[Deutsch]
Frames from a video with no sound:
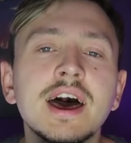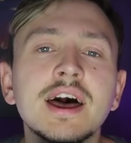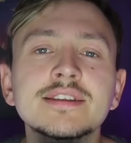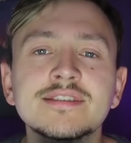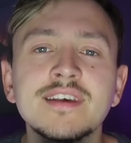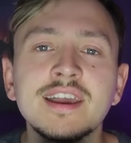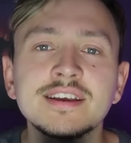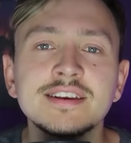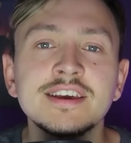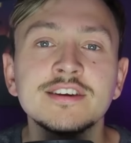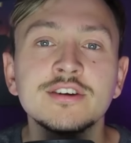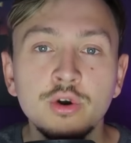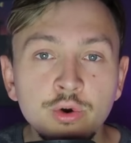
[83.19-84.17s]

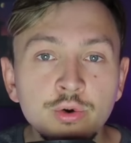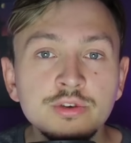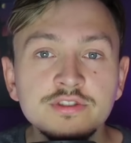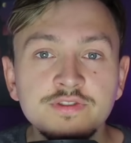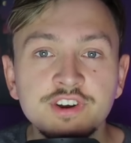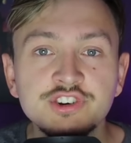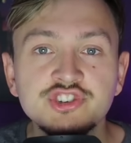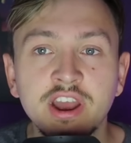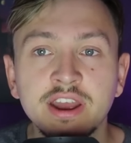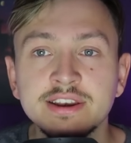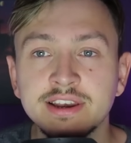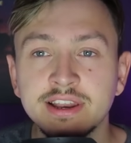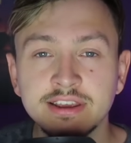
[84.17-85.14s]
tatsächlich
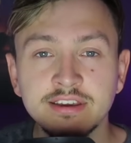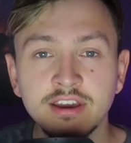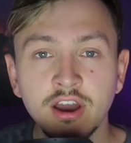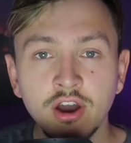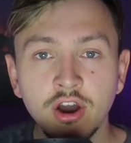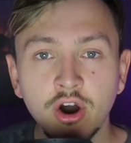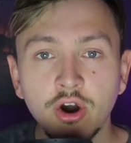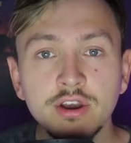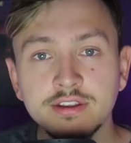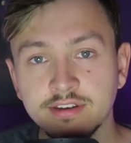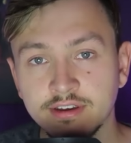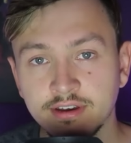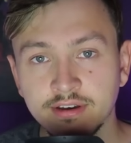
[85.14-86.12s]
höchstwahrscheinlich
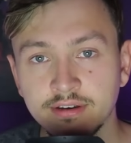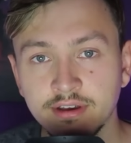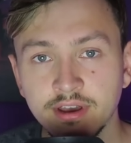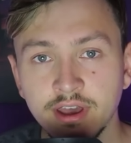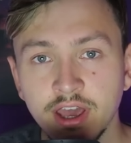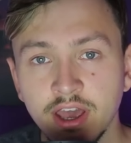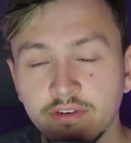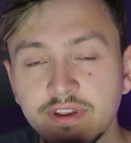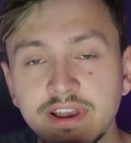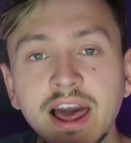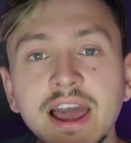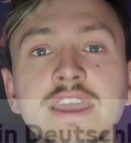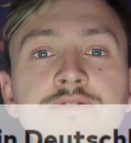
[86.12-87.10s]
heute.
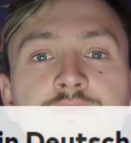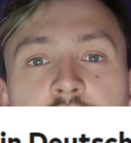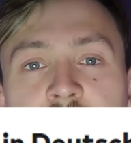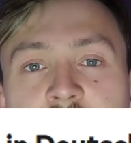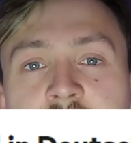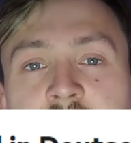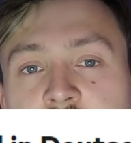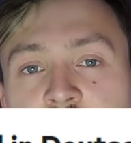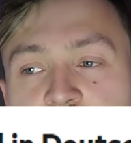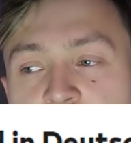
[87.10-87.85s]
Vielleicht vor wenigen